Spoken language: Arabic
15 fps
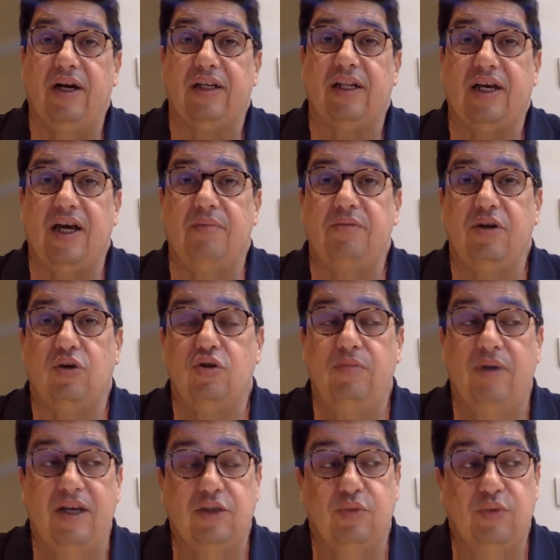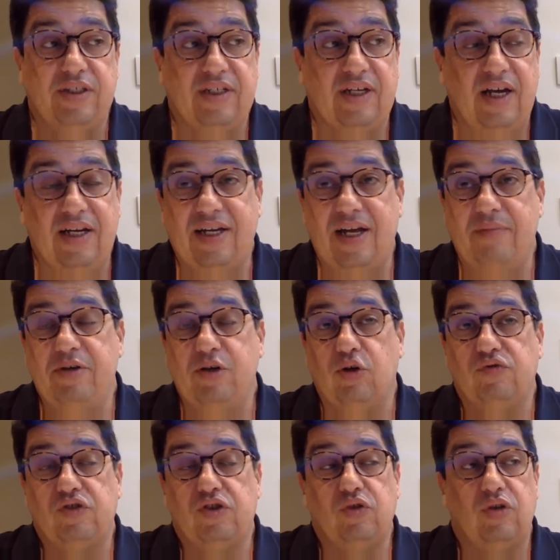الكاميرون مع سويسرا الكاميرون
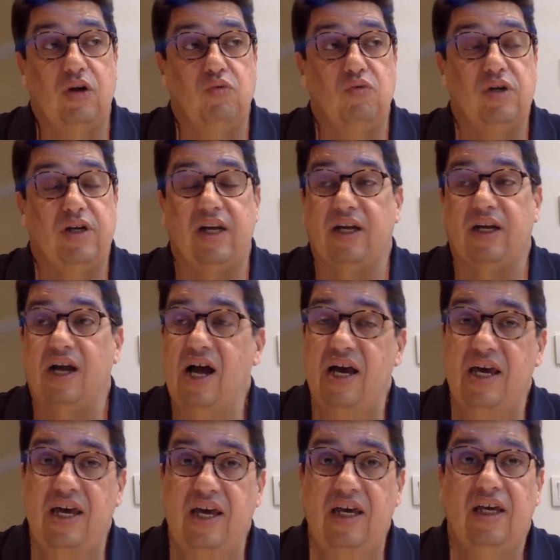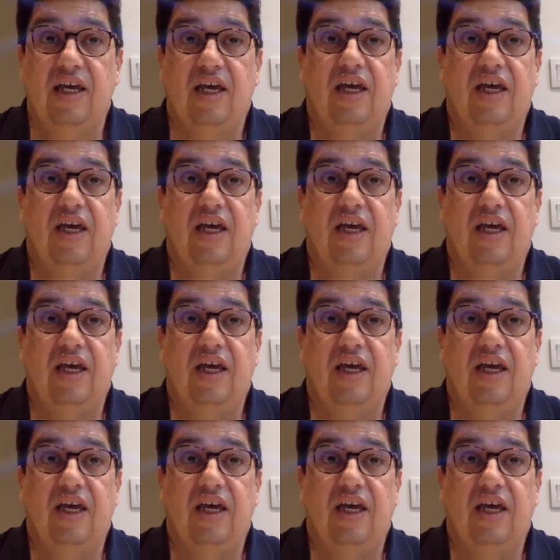في الشوط الأول كان رائع